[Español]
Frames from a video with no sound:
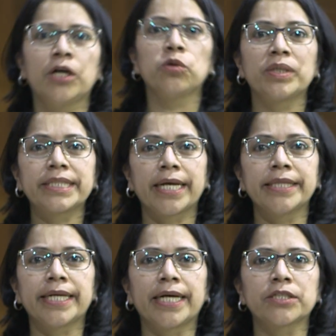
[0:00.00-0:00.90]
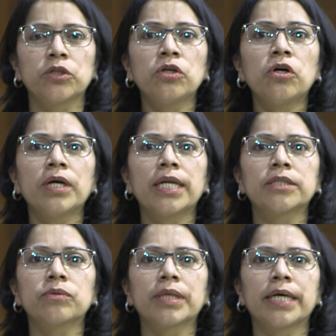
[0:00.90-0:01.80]
Nuestra interacción con el
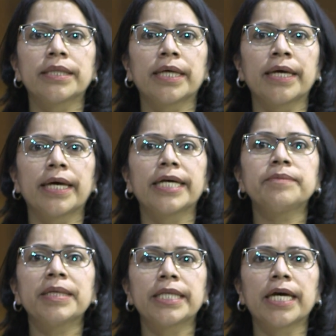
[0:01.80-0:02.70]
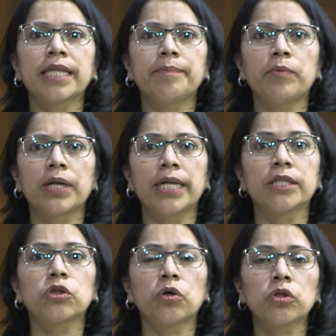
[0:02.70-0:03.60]
estudiante es mediada por el
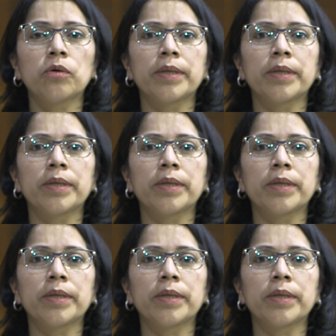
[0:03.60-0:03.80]
entorno